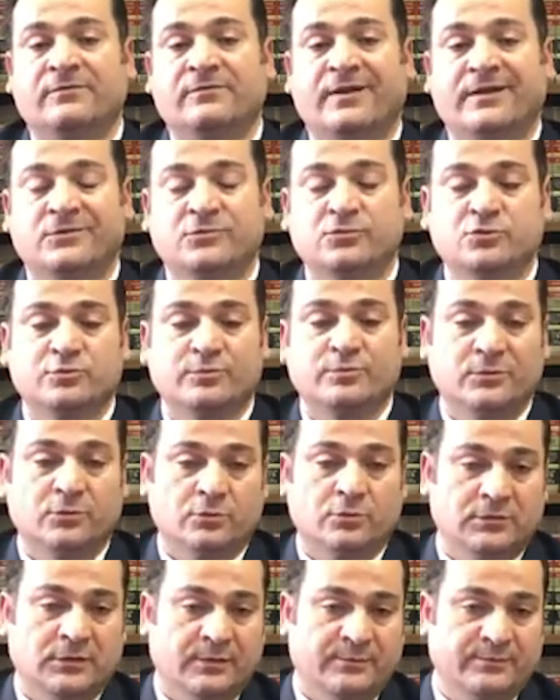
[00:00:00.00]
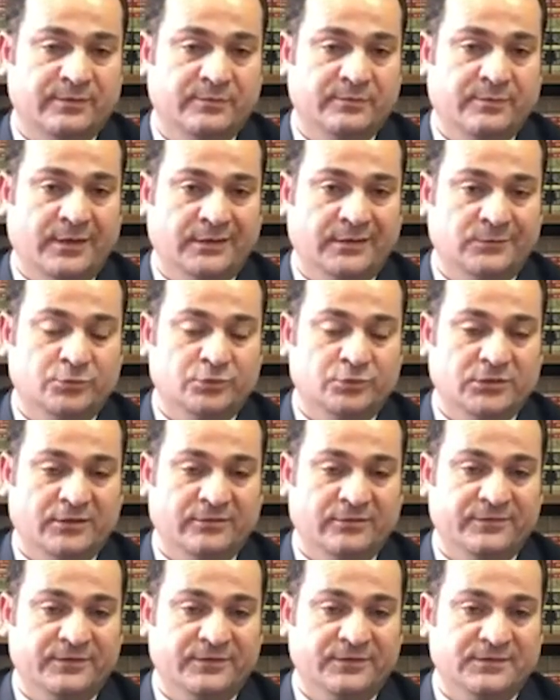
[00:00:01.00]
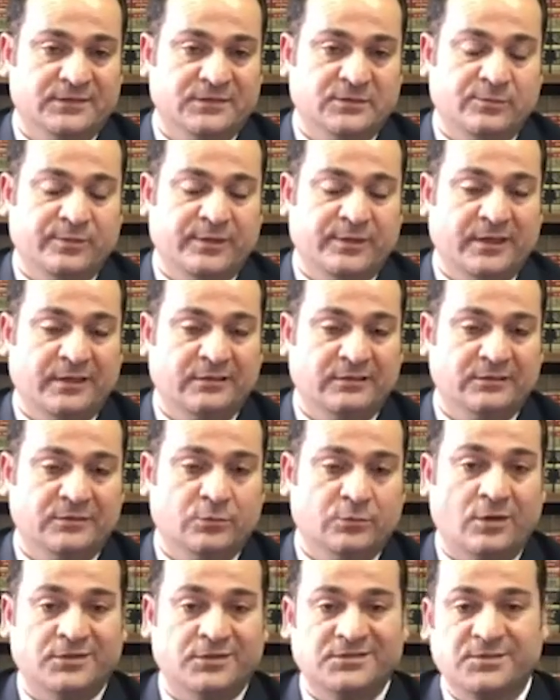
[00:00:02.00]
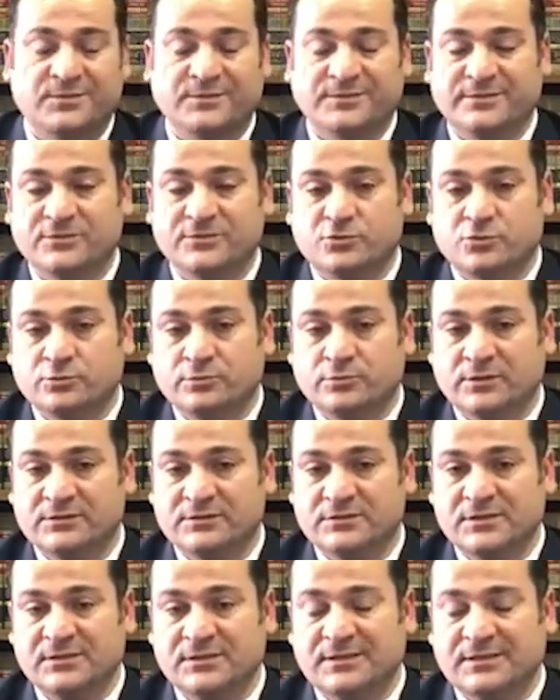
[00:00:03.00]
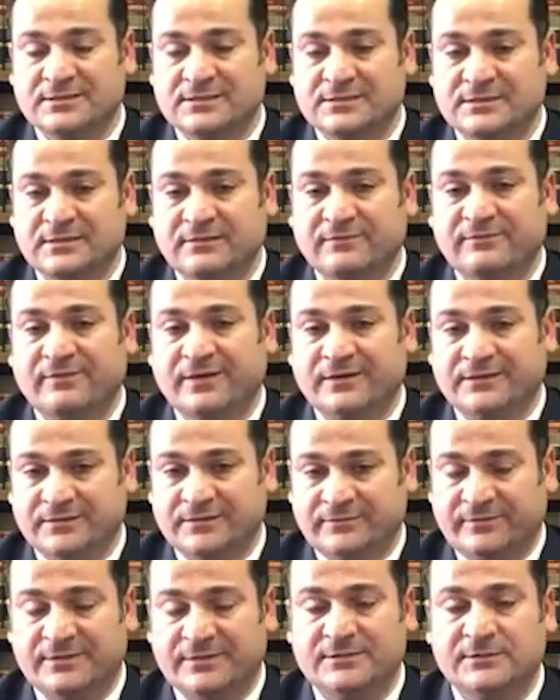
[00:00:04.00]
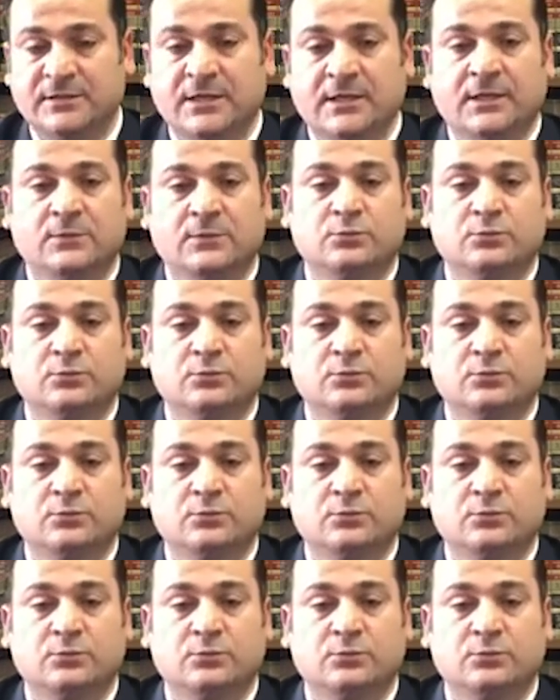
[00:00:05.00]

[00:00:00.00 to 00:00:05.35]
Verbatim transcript: vergi uzmanı olan bir mali müşavir ya da CPA ya da muhasebeciye sunmanızda kesinlikle fayda var.